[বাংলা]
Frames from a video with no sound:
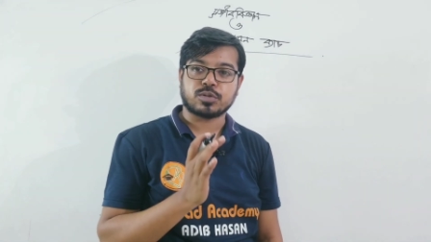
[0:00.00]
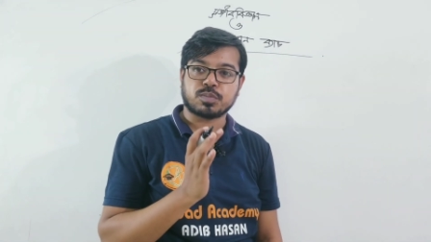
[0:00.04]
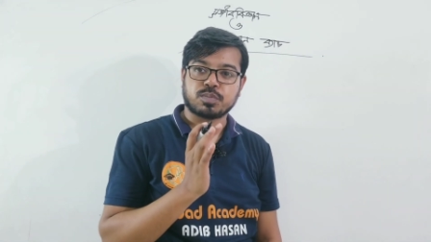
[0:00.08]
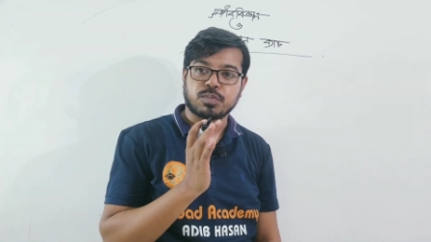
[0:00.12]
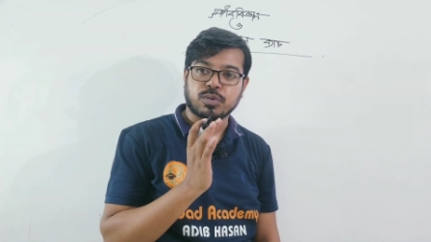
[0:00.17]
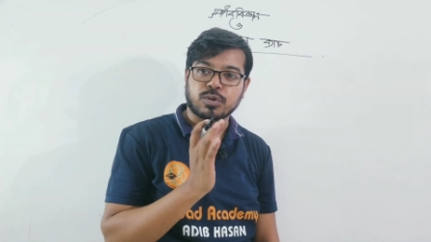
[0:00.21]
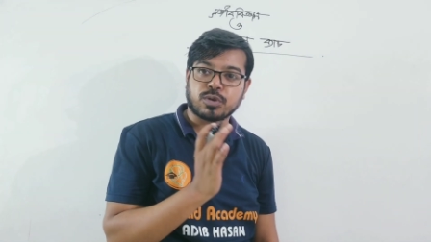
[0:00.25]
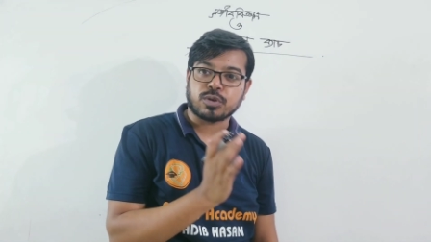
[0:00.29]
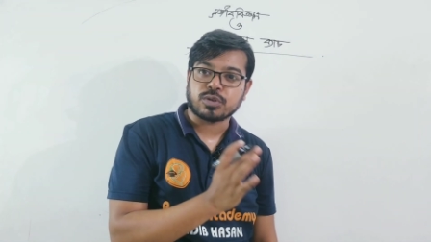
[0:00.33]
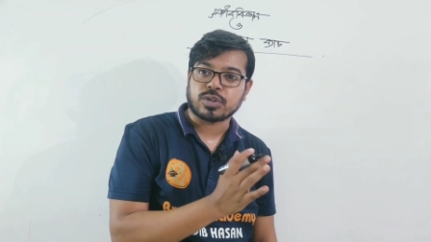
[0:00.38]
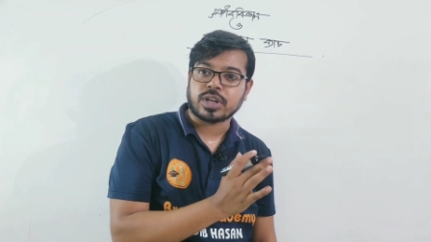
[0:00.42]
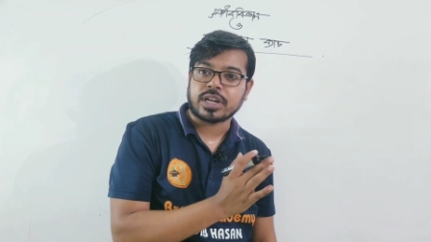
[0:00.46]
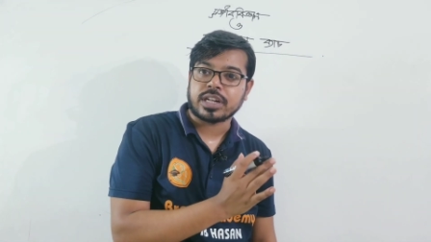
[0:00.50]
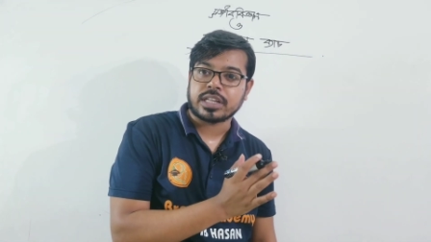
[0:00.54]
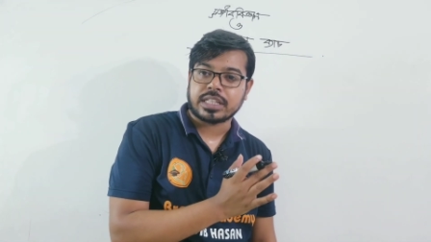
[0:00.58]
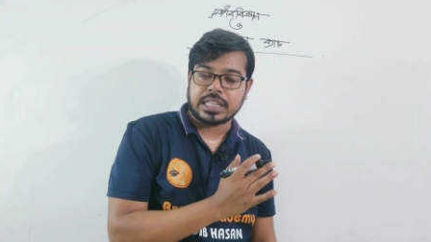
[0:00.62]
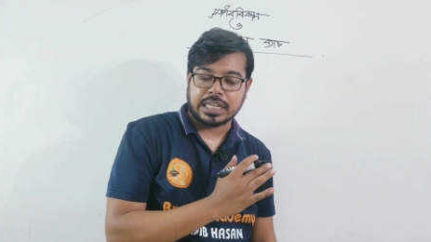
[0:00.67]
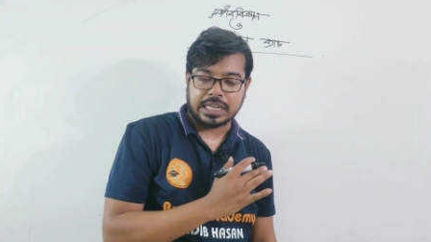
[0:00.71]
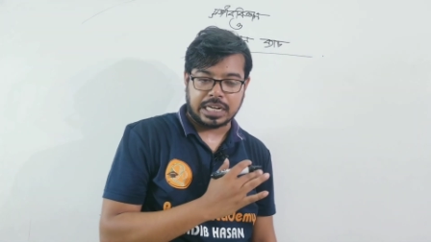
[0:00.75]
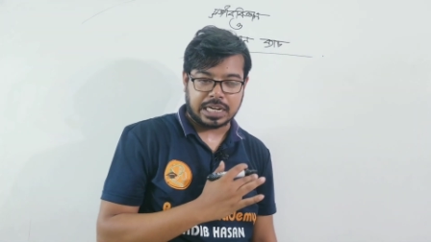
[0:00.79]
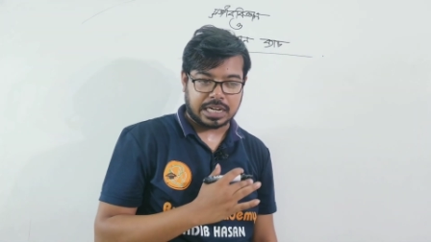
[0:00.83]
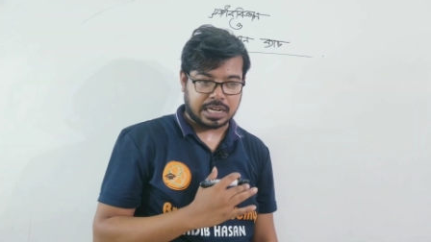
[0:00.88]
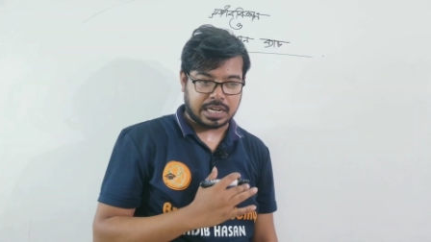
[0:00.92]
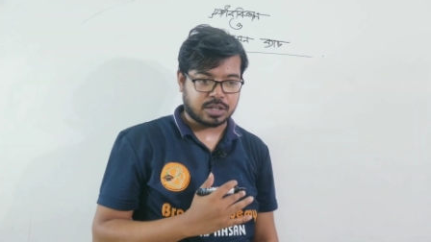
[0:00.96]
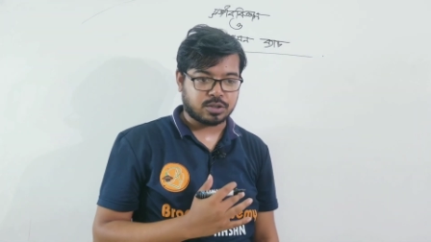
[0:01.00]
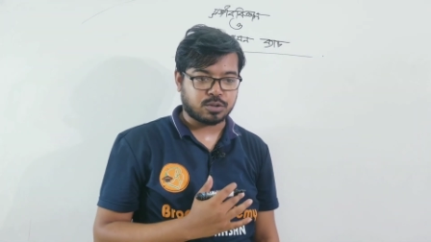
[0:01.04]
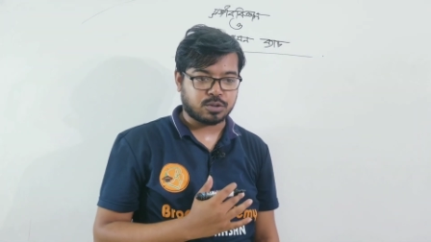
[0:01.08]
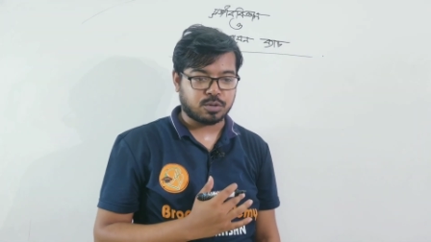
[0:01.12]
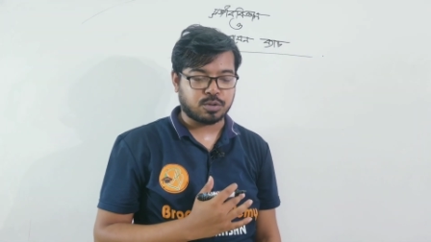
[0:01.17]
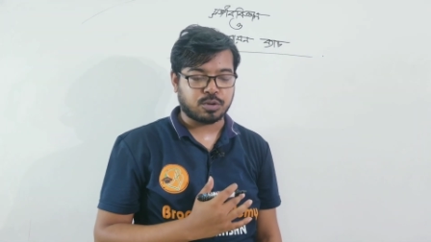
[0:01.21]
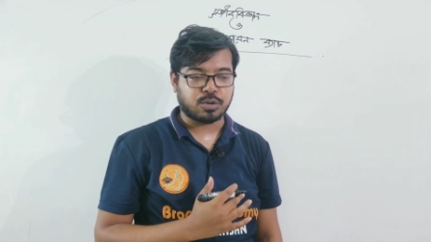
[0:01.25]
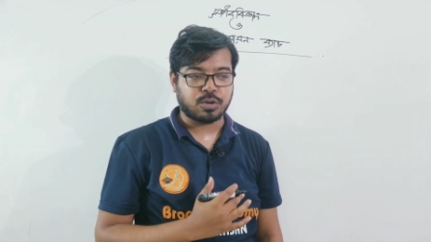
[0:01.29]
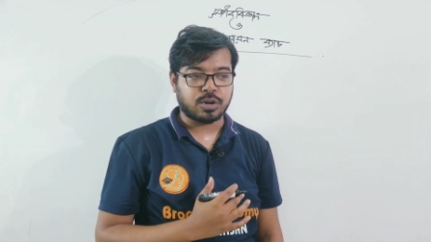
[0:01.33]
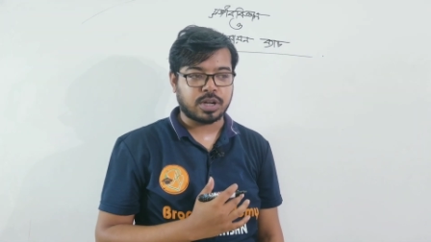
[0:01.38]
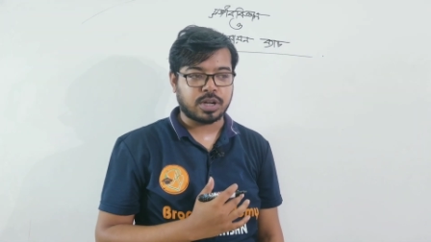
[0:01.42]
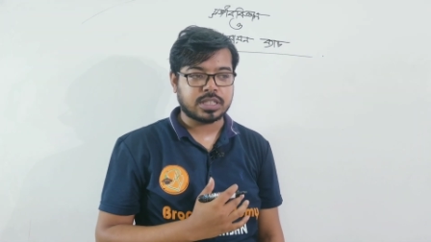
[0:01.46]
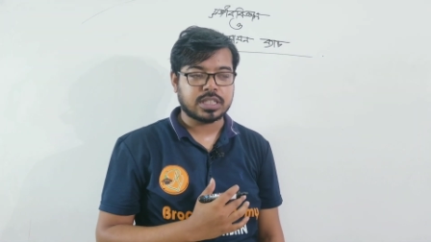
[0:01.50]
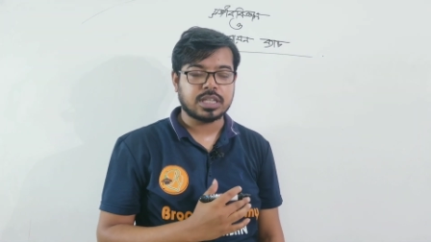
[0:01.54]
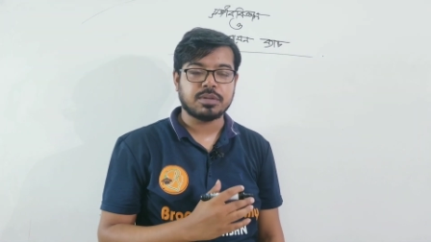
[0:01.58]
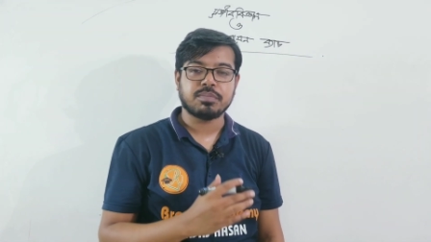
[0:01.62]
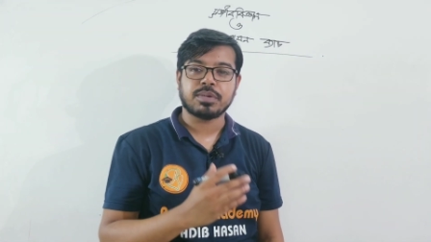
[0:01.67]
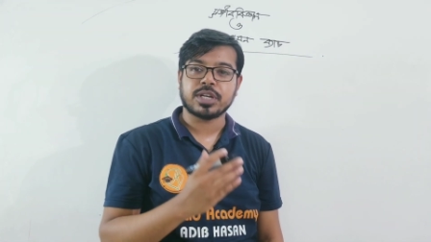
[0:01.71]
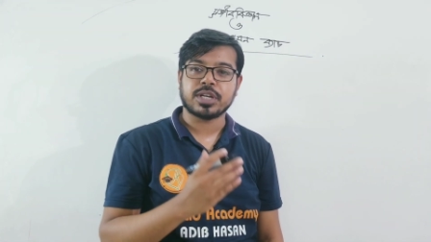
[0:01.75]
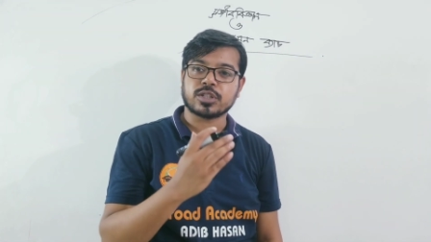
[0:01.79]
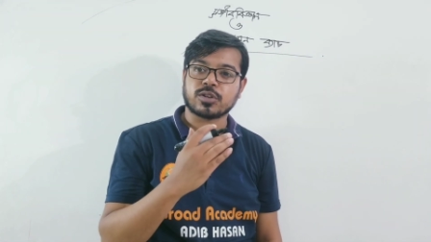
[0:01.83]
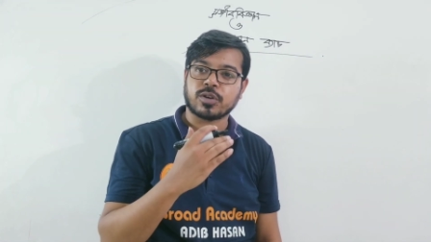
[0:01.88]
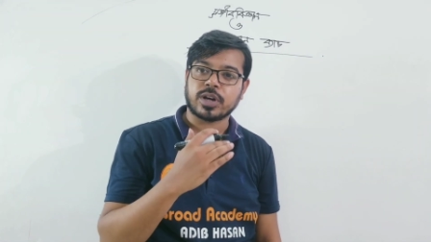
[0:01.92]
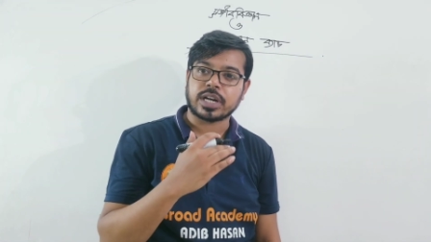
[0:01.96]
পনেরো তারিখ থেকে ক্লাস শুরু করেছি
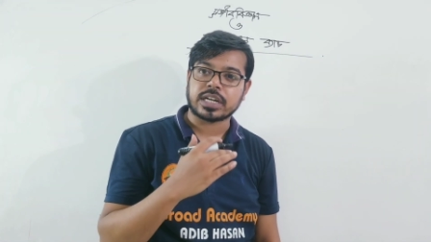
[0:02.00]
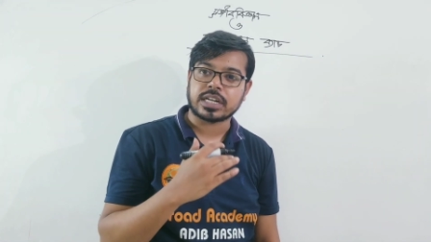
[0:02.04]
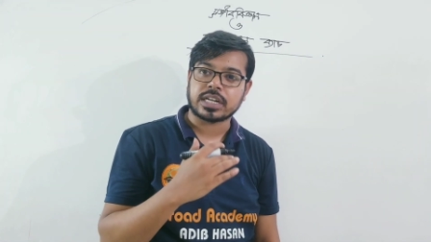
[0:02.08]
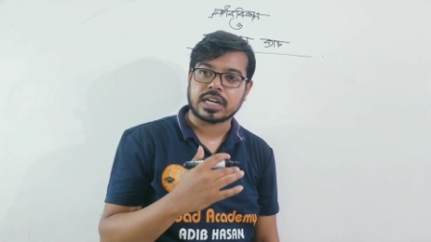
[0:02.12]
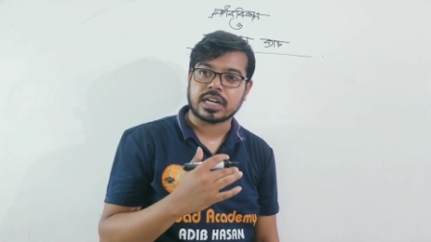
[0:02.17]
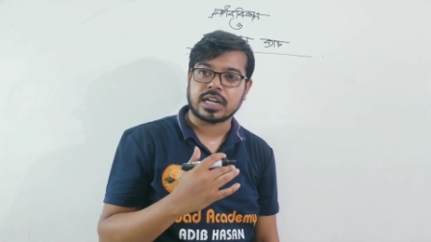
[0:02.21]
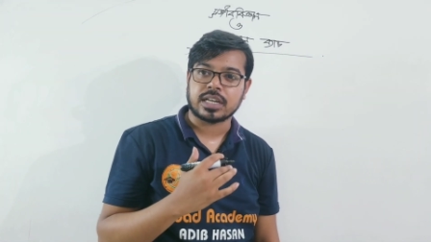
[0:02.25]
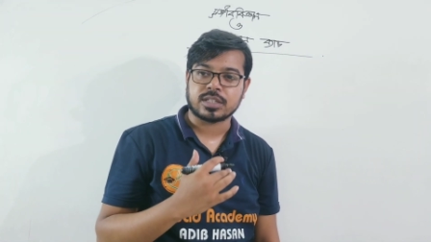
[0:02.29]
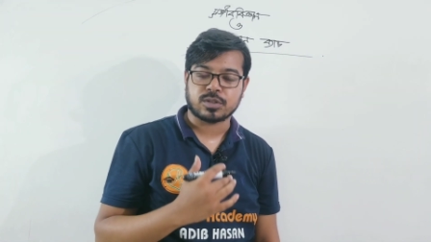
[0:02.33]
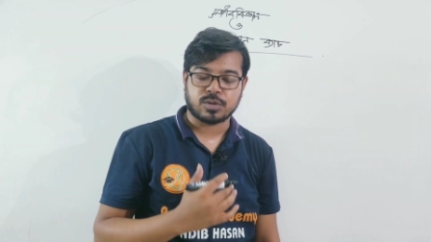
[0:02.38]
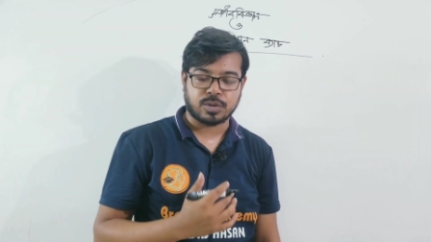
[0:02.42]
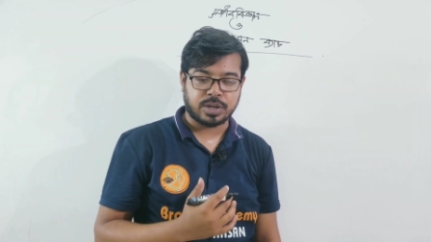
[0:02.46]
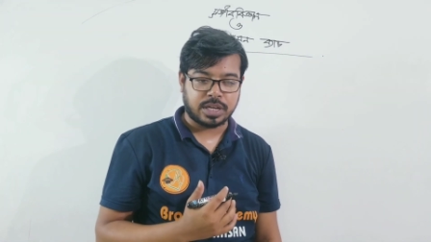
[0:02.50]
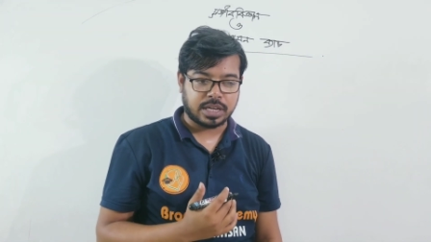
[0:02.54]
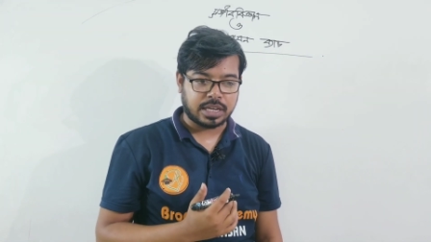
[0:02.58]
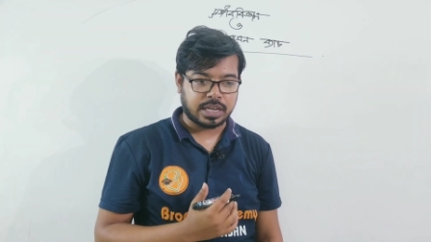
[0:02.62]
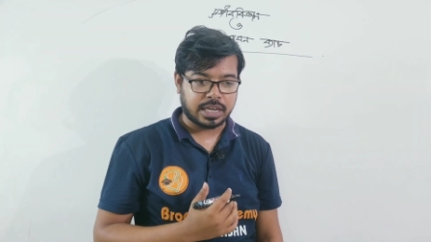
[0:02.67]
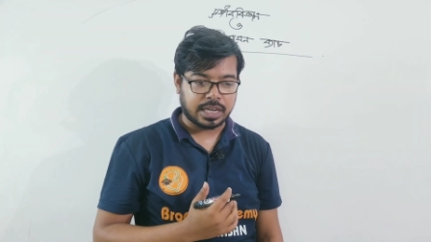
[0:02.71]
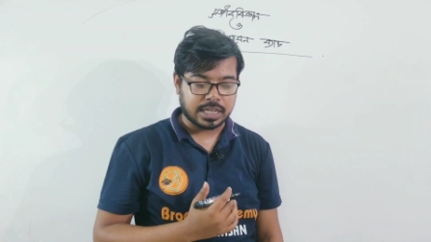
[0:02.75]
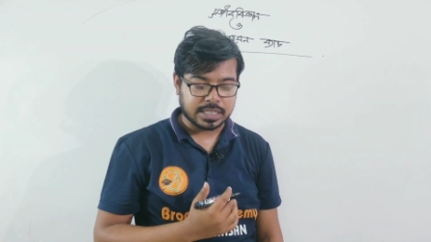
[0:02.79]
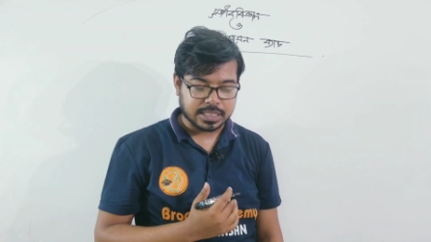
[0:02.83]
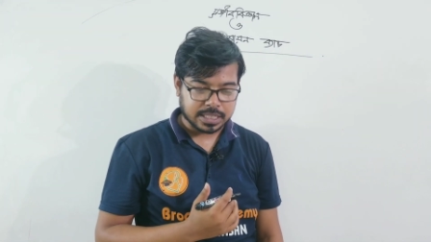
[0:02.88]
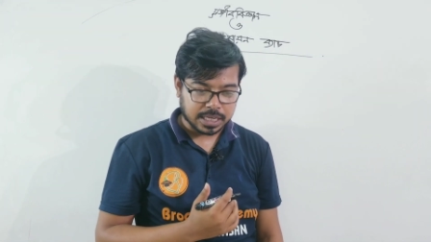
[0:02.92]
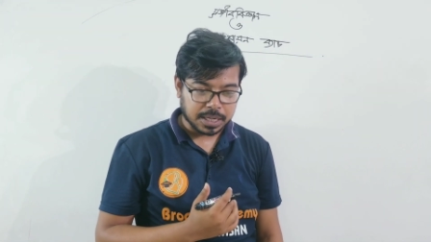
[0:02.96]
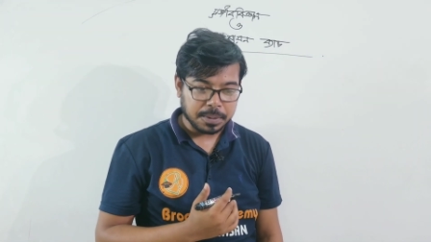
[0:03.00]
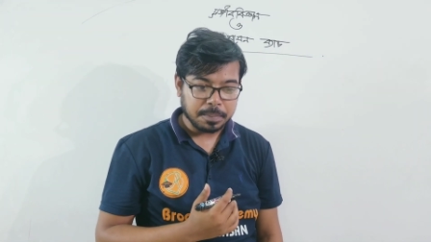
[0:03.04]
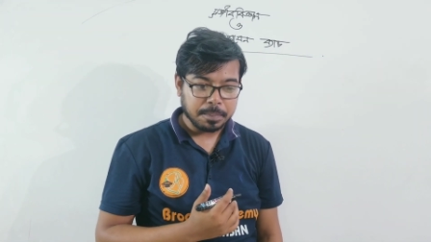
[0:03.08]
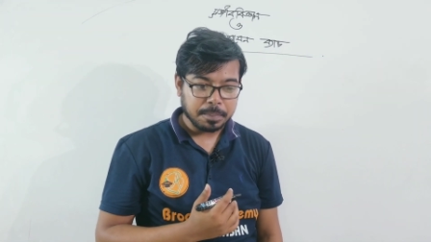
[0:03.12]
বেশ কয়েকটা ক্লাস হয়ে গিয়েছে